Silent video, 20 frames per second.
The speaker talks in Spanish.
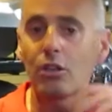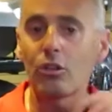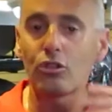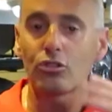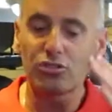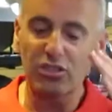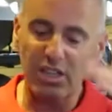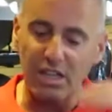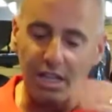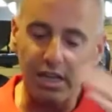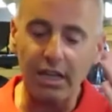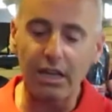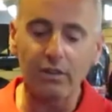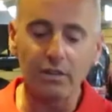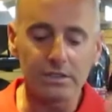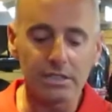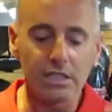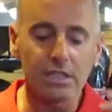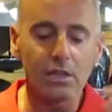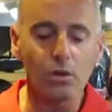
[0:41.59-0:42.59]
no se caiga la
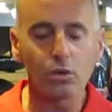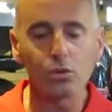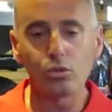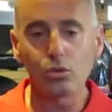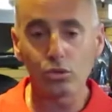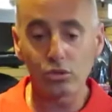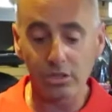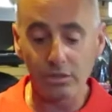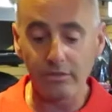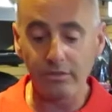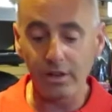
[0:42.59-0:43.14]
batería cuando uno esté